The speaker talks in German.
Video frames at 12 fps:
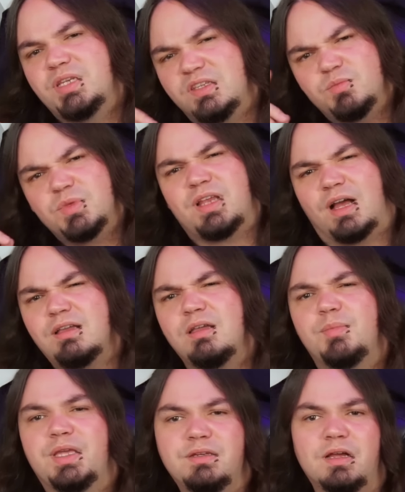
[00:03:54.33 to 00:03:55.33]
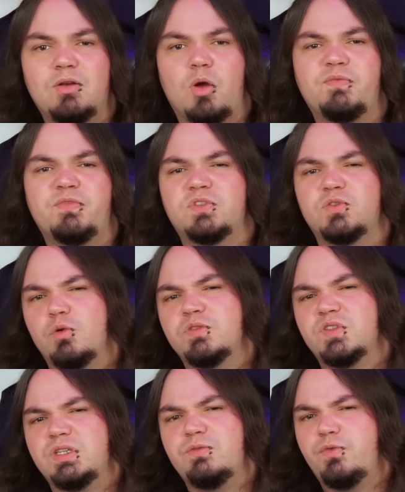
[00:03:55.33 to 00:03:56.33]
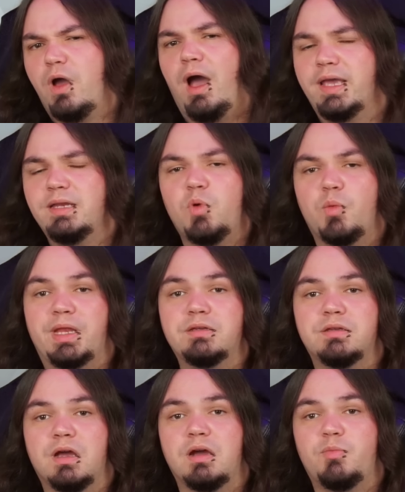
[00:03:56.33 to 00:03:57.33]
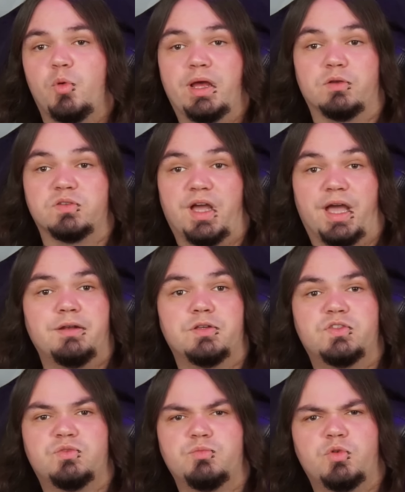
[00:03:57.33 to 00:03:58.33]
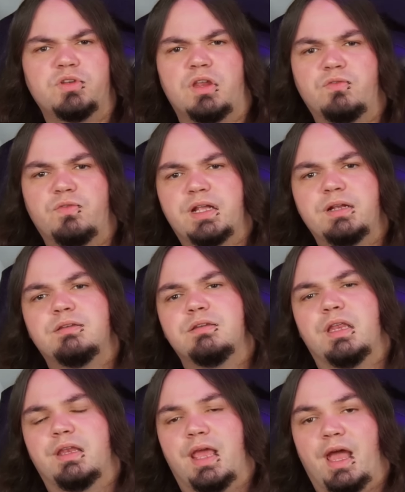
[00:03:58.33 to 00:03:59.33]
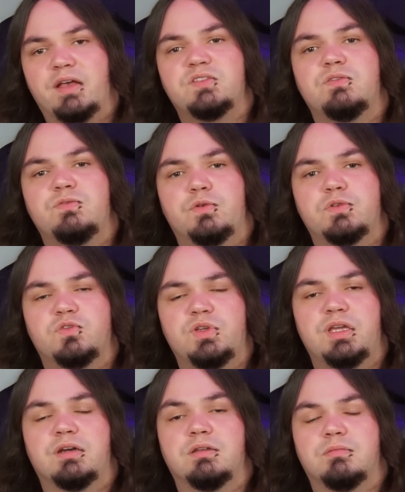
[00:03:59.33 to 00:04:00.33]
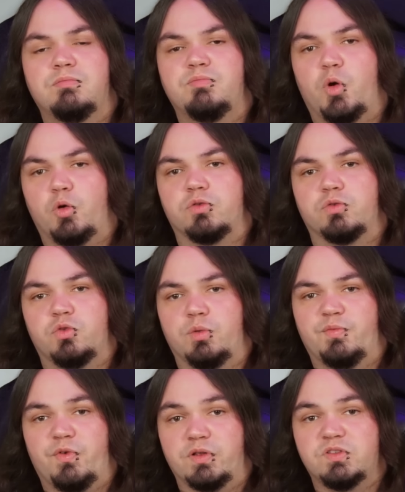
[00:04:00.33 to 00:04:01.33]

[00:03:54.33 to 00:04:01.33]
Mit diesem Gedanken im Hinterkopf zogen sie für einen Moment nach Buenos Aires und entwickelten den ersten funktionierenden Prototyp